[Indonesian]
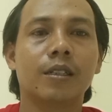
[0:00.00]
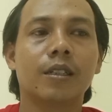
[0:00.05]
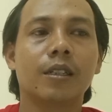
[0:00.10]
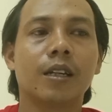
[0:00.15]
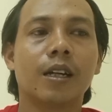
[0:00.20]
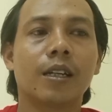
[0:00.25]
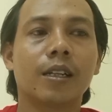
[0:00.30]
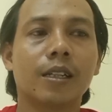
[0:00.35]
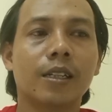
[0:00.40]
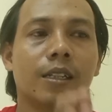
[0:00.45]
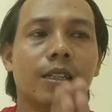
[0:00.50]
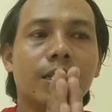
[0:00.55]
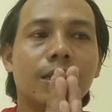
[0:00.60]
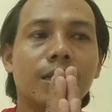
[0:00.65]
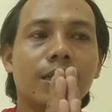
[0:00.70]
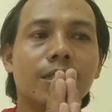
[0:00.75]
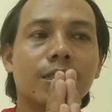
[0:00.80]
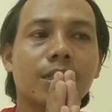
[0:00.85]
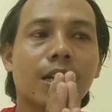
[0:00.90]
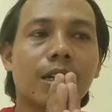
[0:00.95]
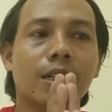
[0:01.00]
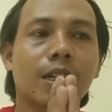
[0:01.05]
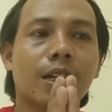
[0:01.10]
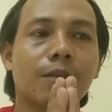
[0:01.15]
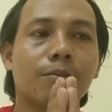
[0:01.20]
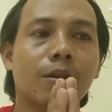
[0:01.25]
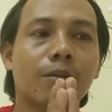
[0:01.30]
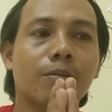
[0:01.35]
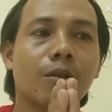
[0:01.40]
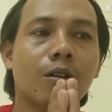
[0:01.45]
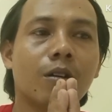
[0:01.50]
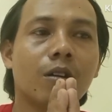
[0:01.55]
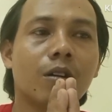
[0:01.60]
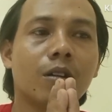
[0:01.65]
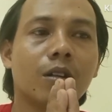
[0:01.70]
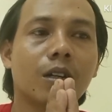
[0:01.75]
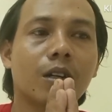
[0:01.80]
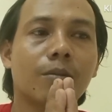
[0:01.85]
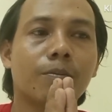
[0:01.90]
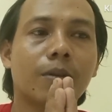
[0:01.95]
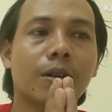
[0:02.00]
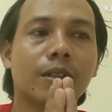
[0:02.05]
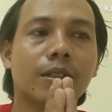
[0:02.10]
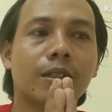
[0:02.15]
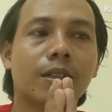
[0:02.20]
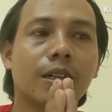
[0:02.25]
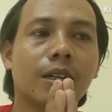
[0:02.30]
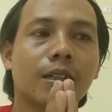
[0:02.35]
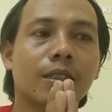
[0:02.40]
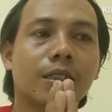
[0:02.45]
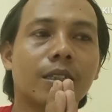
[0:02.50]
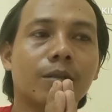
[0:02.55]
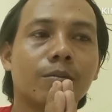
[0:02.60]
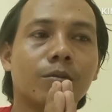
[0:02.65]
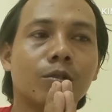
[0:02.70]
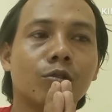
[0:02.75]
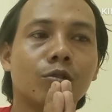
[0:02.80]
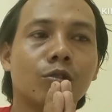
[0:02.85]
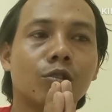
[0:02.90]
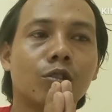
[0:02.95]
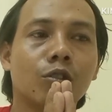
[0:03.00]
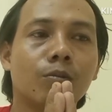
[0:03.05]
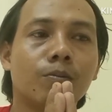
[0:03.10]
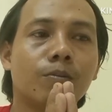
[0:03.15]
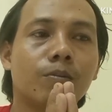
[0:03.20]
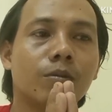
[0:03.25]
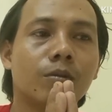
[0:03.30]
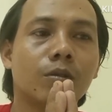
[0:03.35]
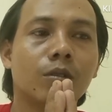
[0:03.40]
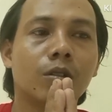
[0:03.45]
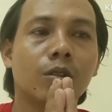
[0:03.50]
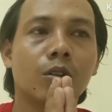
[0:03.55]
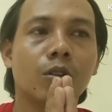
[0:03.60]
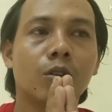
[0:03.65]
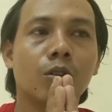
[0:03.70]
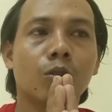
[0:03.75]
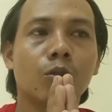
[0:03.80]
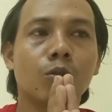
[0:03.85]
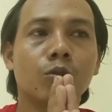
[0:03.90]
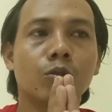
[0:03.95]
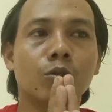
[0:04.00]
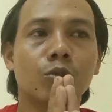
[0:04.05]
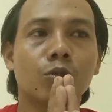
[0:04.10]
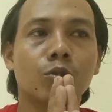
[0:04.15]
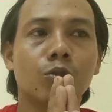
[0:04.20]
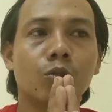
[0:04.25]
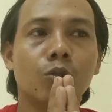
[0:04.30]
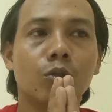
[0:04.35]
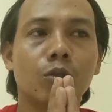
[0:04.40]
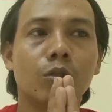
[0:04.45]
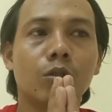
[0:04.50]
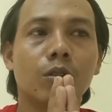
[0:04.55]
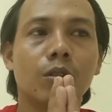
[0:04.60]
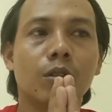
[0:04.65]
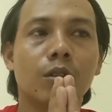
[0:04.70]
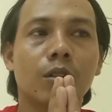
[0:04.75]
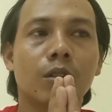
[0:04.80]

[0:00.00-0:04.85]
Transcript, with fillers: dengan ini saya memohon kepada tim YouTube untuk